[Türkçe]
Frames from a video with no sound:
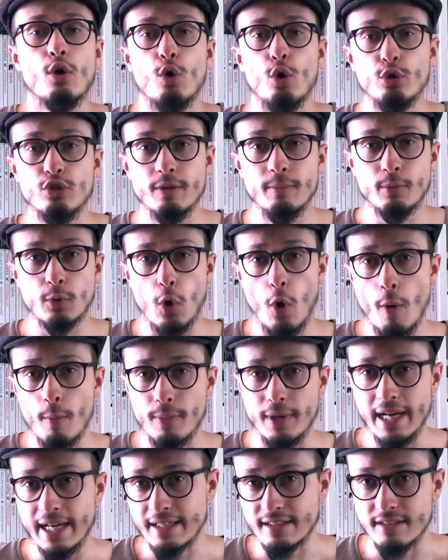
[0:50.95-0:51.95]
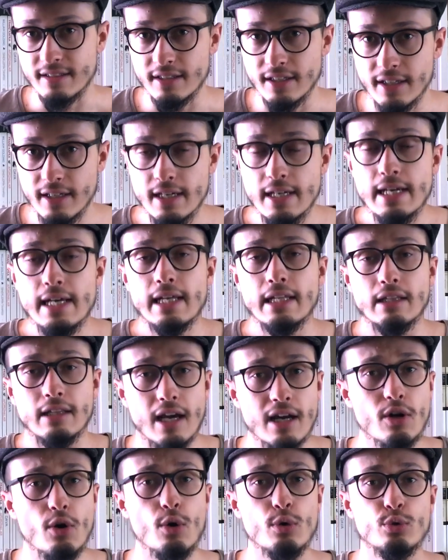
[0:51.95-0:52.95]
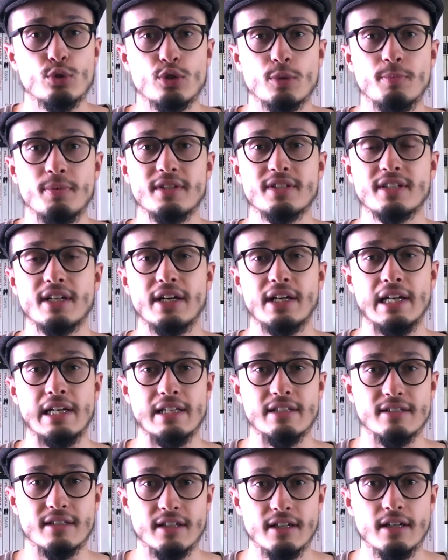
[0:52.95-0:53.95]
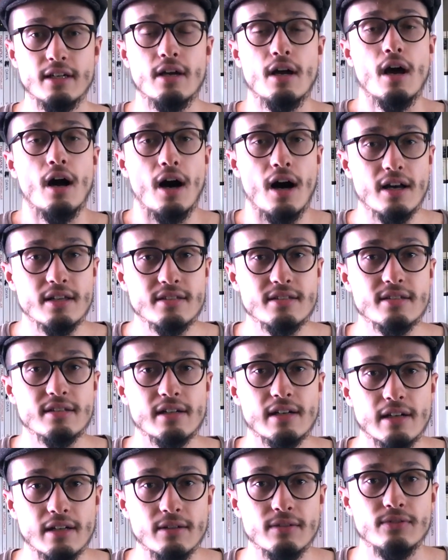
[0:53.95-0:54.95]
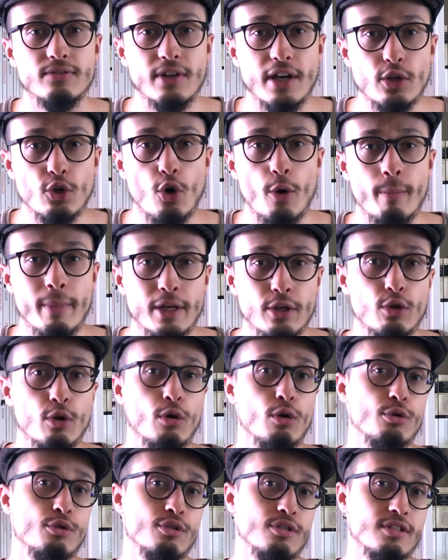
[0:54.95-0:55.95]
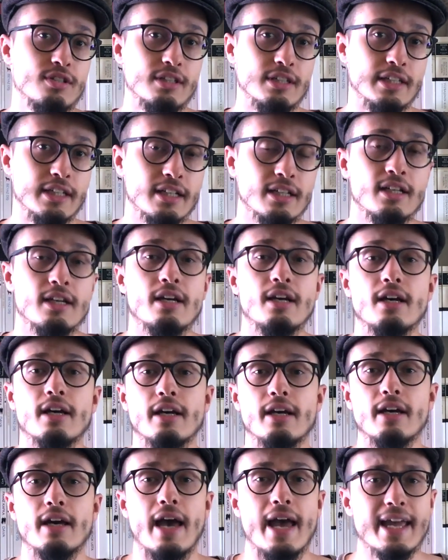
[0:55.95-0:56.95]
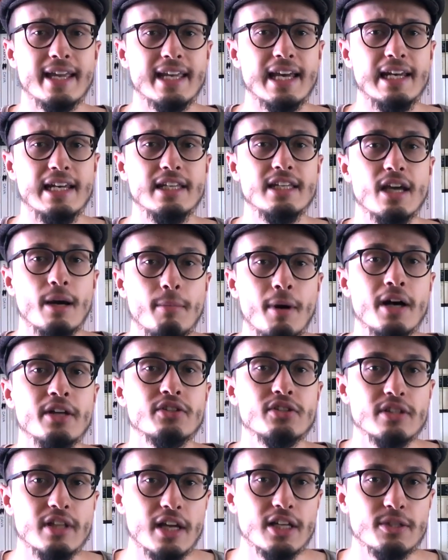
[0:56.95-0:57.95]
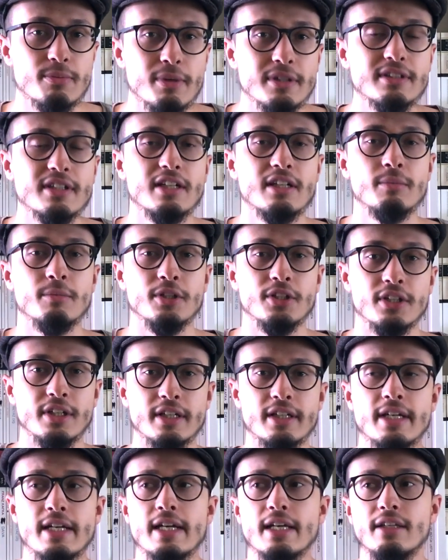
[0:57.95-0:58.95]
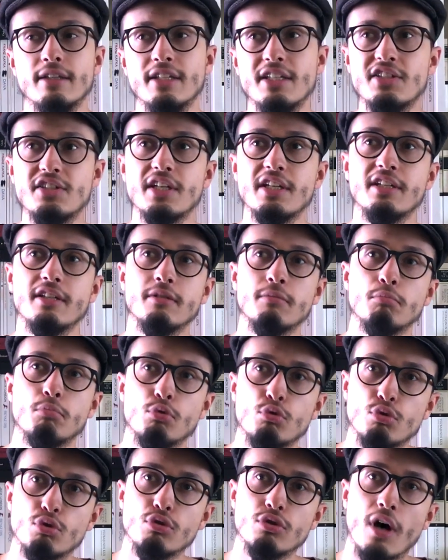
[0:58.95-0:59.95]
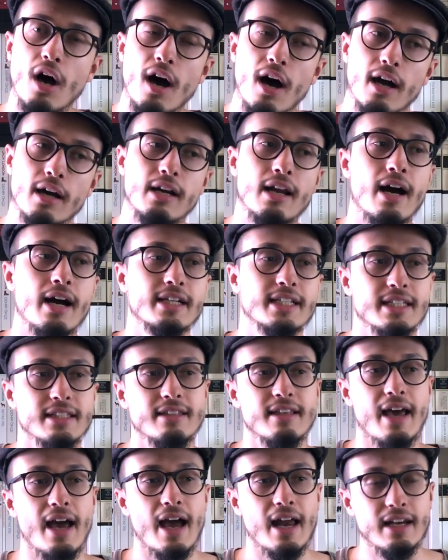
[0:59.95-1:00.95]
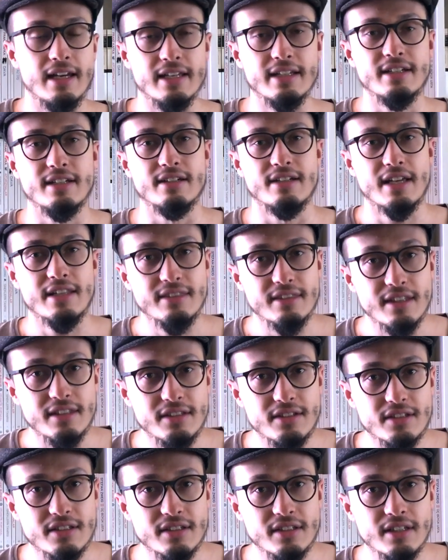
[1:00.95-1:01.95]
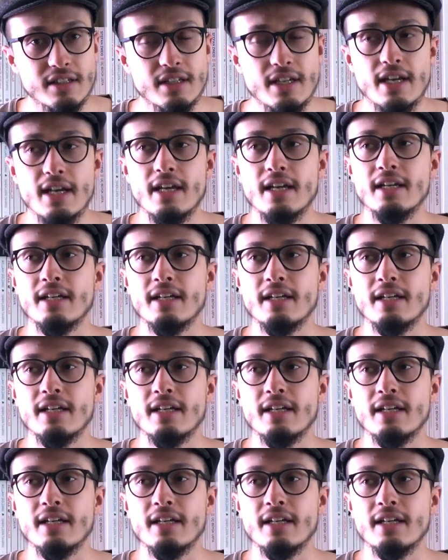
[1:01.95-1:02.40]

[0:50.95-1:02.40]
Ödip kompleksini, Lakoncu psikanalizi, Husserl'ın fenomenolojisini, e, Hegel'in yabancılaşma tanımını, Nietzsche'nin bütün ahlaki değerleri reddedişini,